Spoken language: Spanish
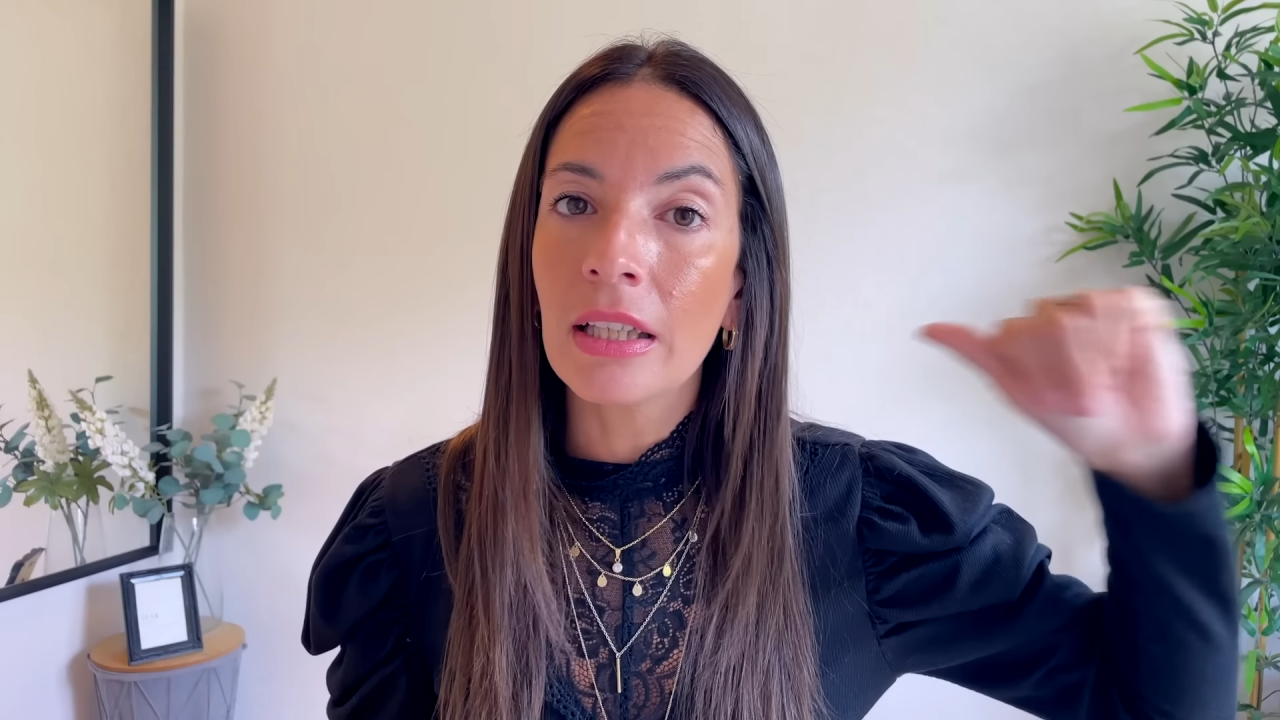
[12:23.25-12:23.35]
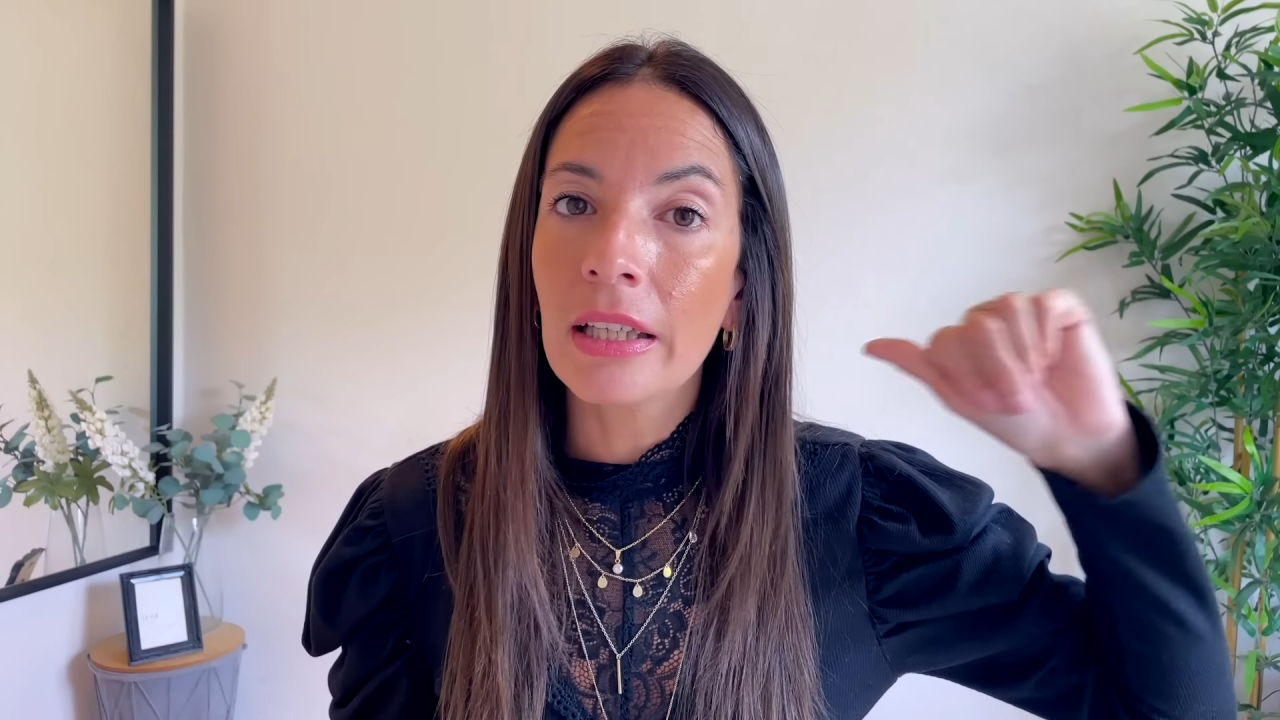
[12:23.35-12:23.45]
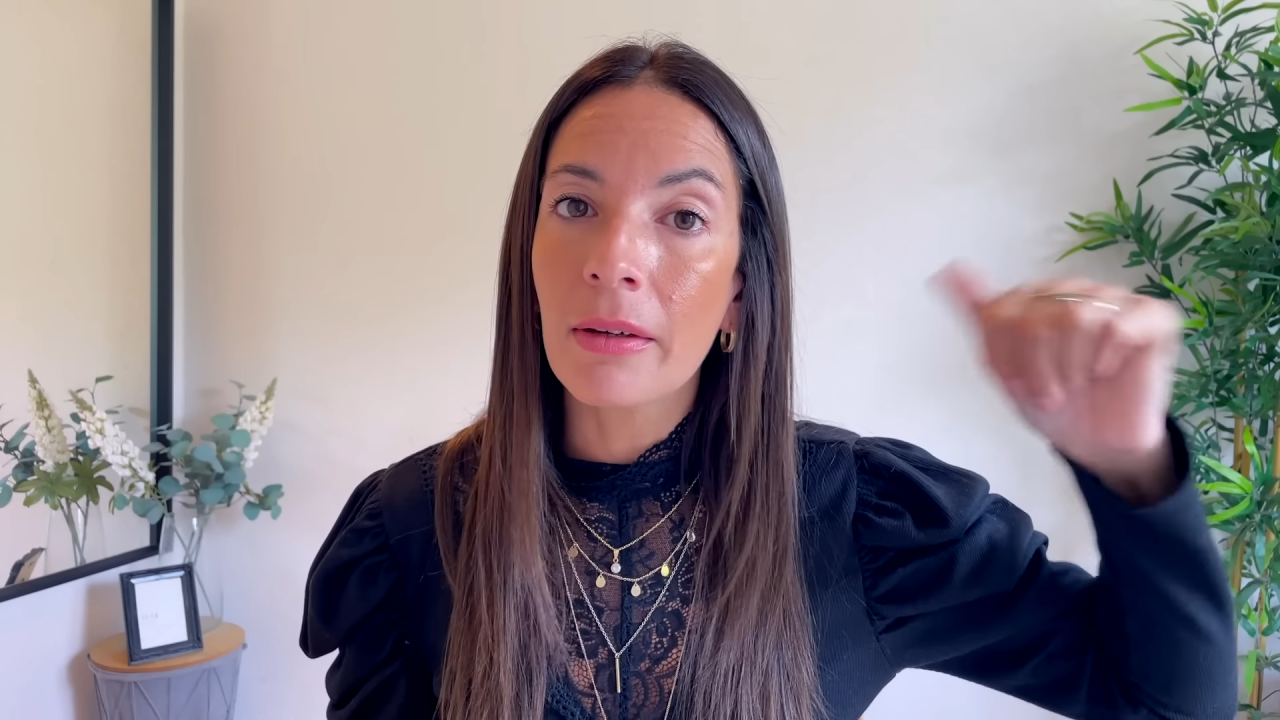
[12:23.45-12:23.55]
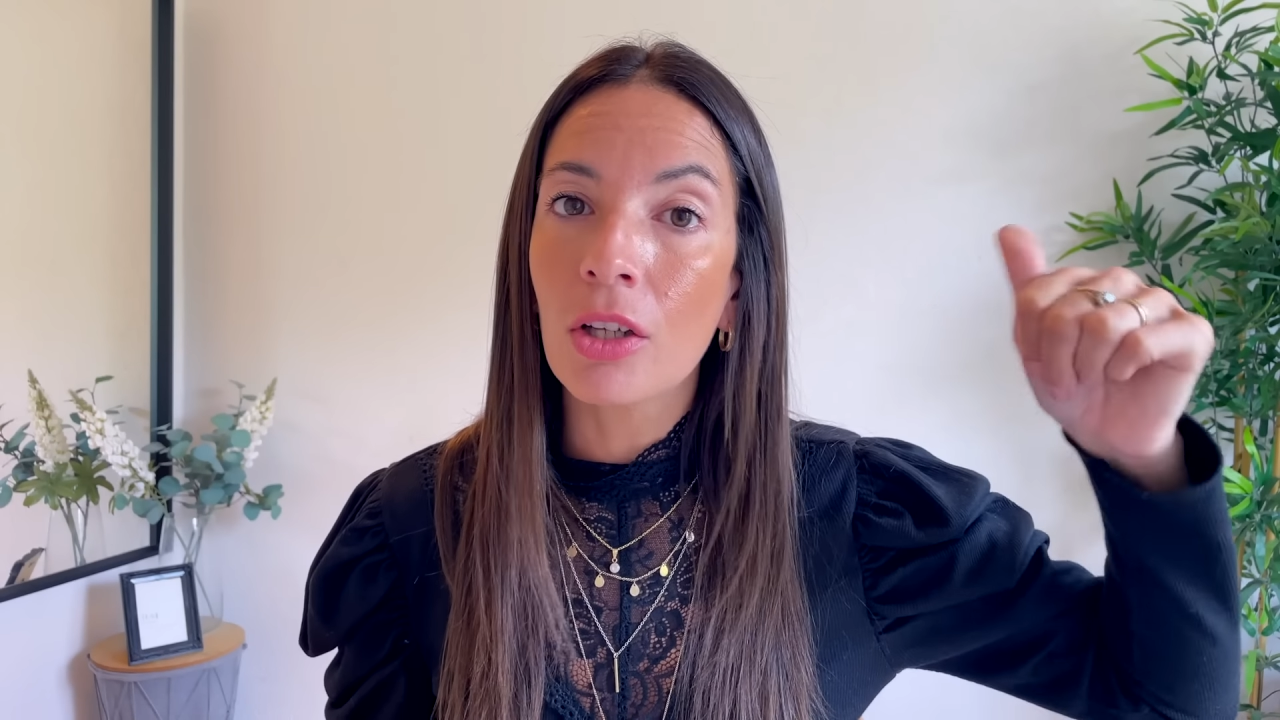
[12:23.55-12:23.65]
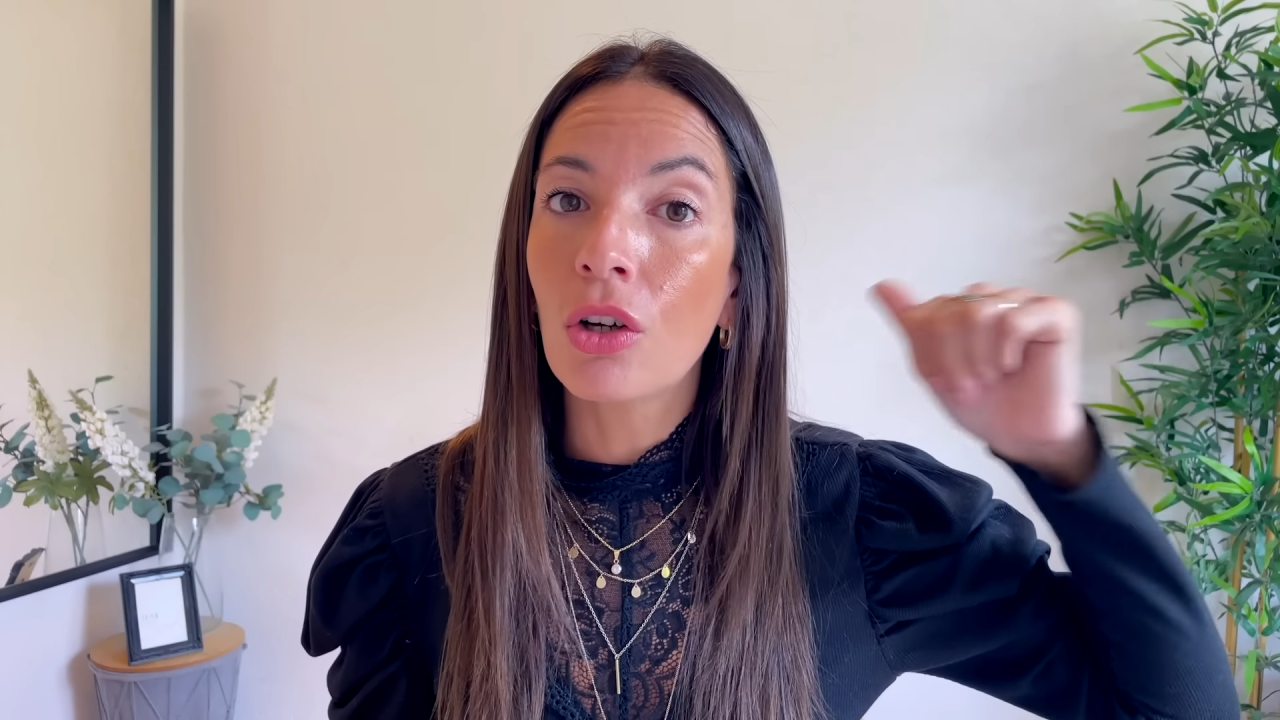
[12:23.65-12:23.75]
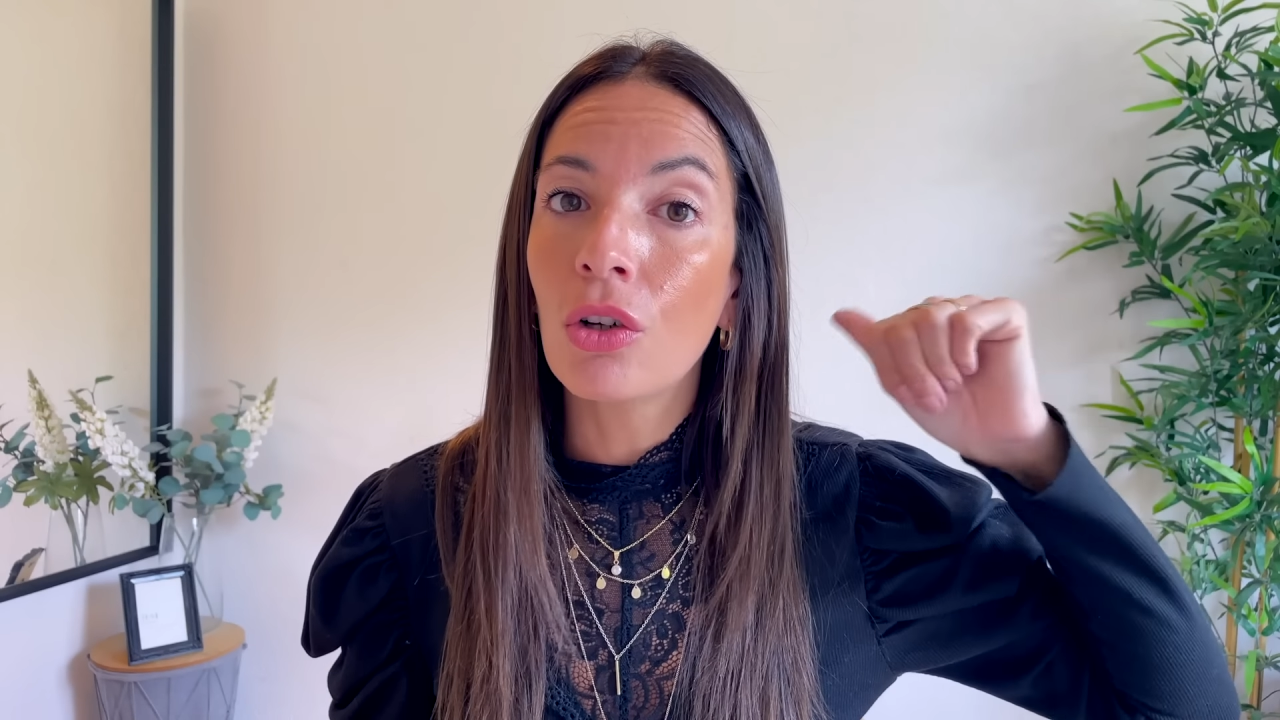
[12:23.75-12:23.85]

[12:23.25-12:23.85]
que ver con